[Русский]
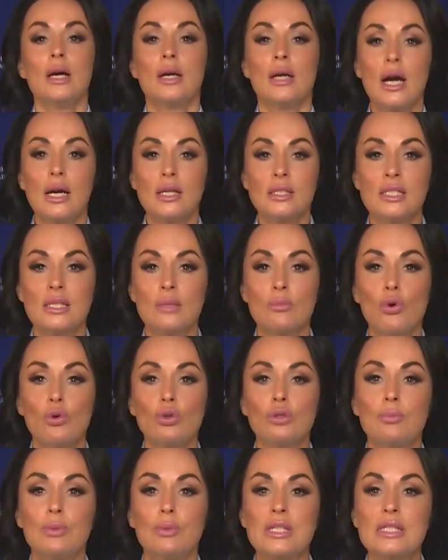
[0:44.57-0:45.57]
К акции
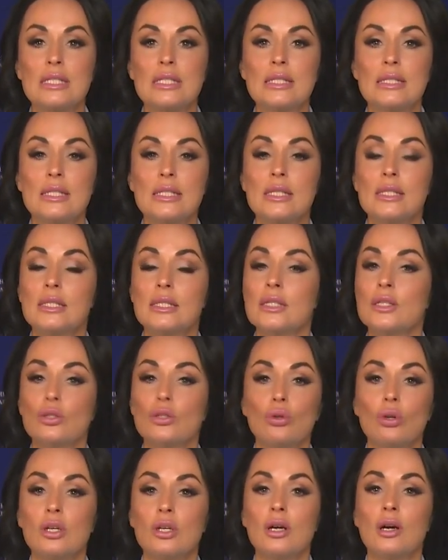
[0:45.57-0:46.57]
могут присоединиться не
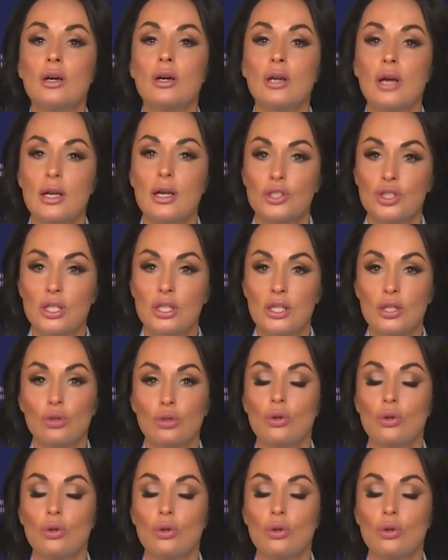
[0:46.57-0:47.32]
только граждане,